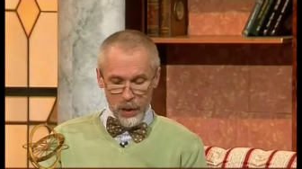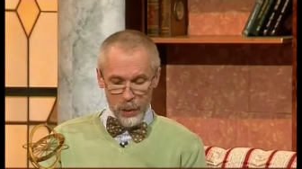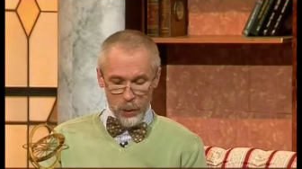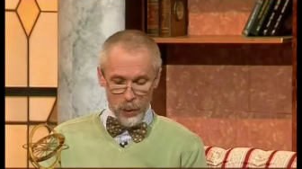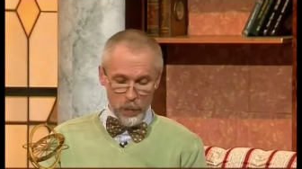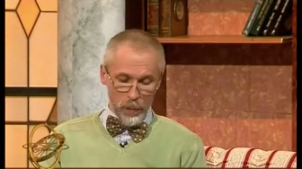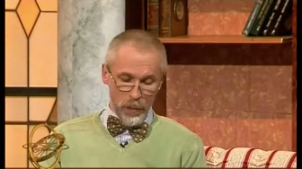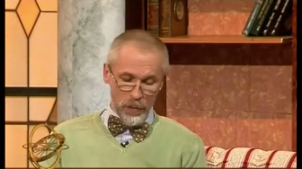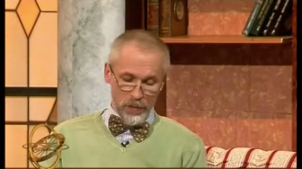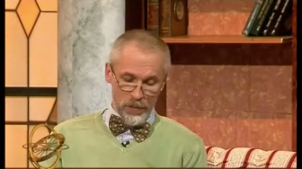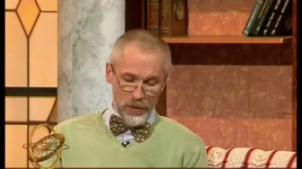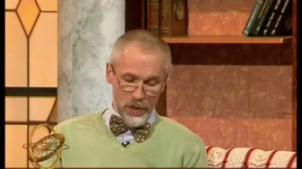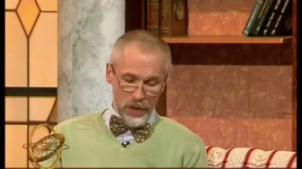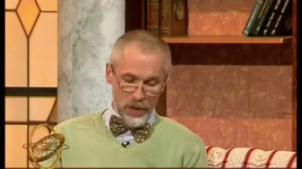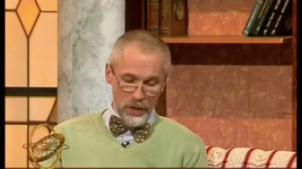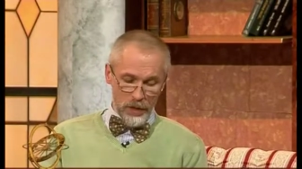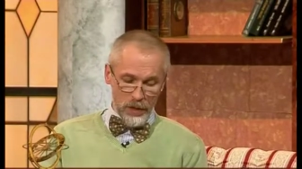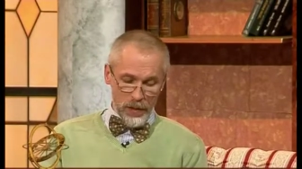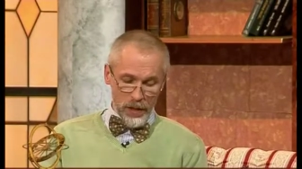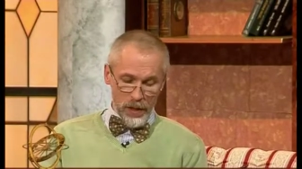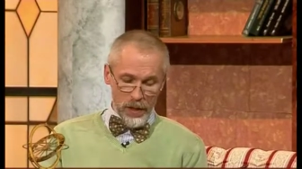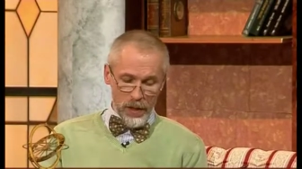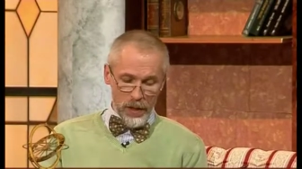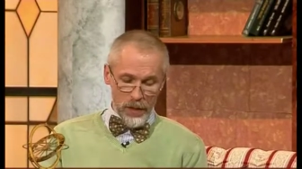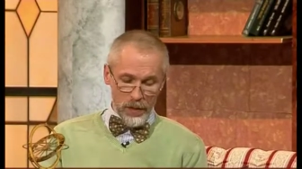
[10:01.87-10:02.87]
то, по всей
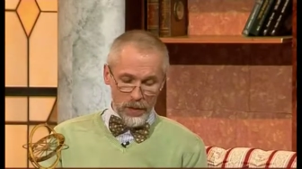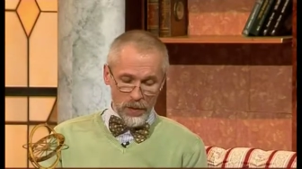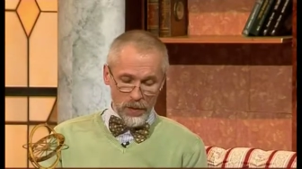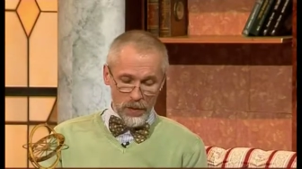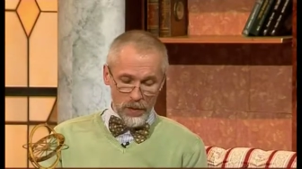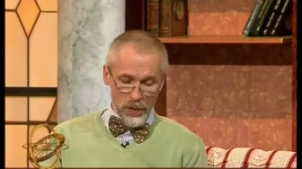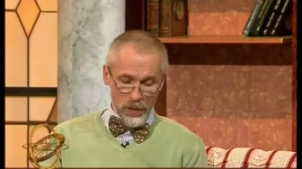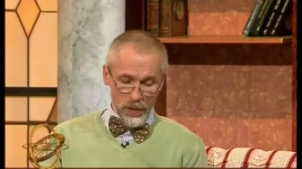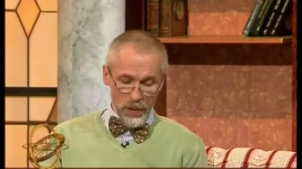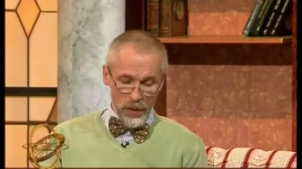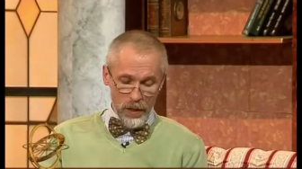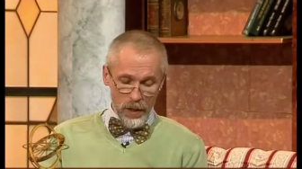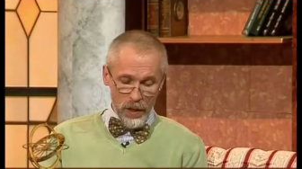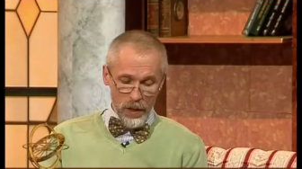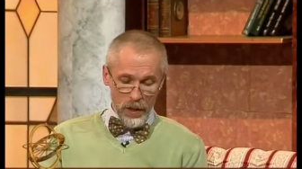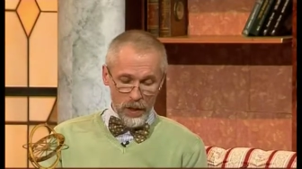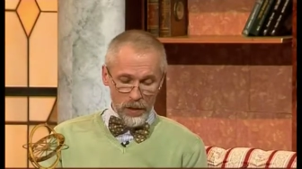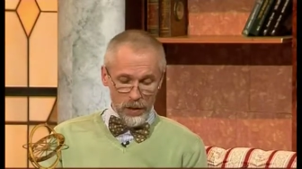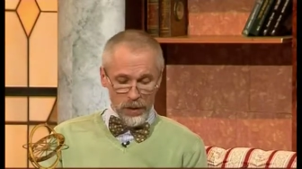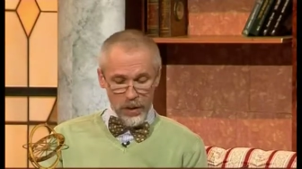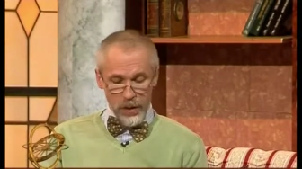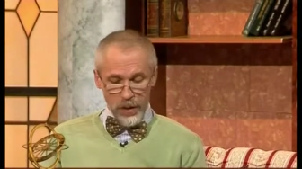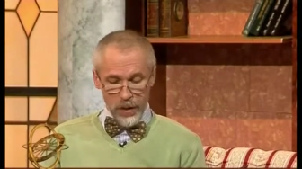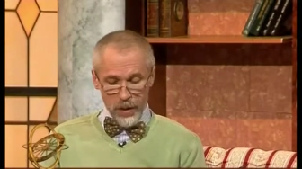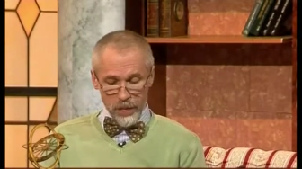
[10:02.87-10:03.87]
вероятности,
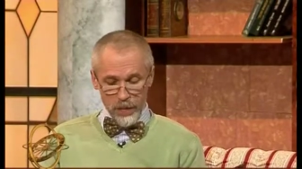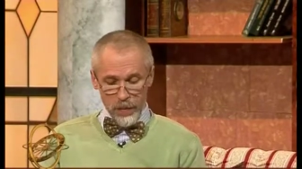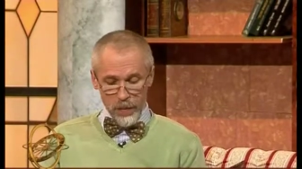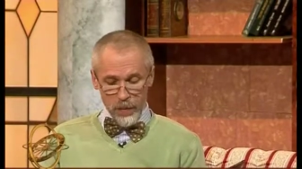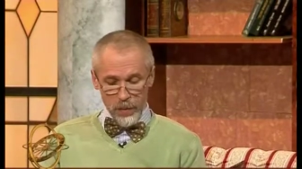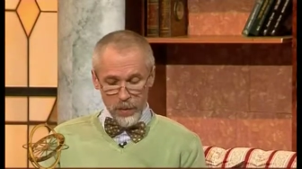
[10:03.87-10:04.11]
таковым